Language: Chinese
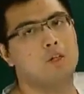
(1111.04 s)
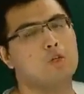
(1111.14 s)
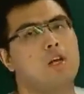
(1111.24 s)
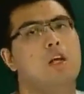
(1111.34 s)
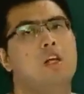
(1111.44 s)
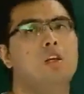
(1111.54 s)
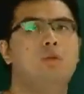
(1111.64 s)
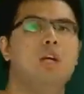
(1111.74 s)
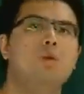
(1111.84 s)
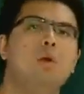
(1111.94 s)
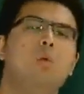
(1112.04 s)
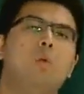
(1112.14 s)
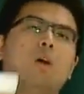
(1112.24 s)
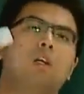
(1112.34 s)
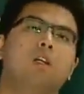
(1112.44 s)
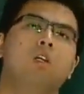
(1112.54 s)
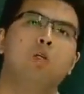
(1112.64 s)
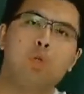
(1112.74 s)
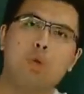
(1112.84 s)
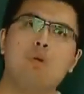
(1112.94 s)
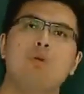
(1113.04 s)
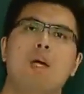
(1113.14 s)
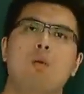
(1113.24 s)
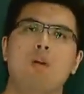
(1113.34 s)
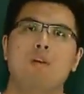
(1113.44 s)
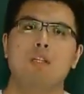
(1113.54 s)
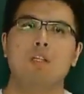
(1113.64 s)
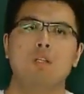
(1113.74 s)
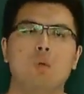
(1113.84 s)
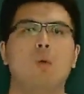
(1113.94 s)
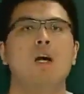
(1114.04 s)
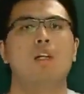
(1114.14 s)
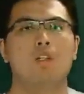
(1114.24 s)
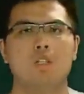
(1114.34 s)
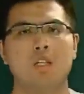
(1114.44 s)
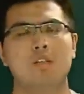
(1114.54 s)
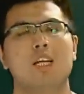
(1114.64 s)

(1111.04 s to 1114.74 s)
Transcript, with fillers: 就是虽然说我说出来会发现有花点时间，